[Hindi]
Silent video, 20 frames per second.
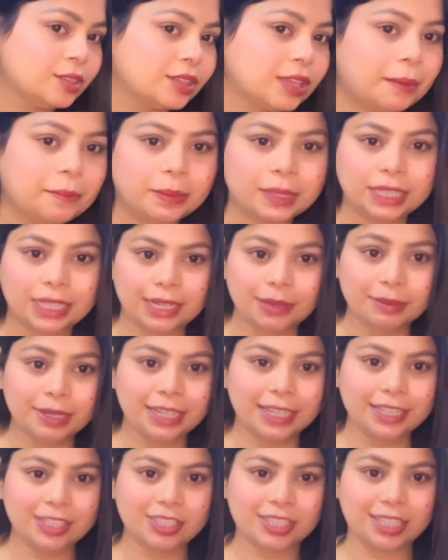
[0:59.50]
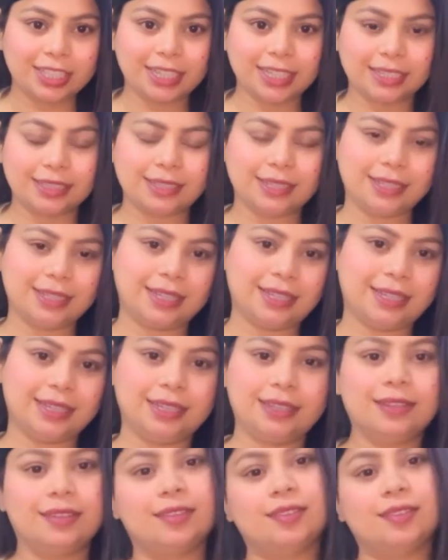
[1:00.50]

आप बता रहे मेरा टी शर्ट कैसा लग रहा है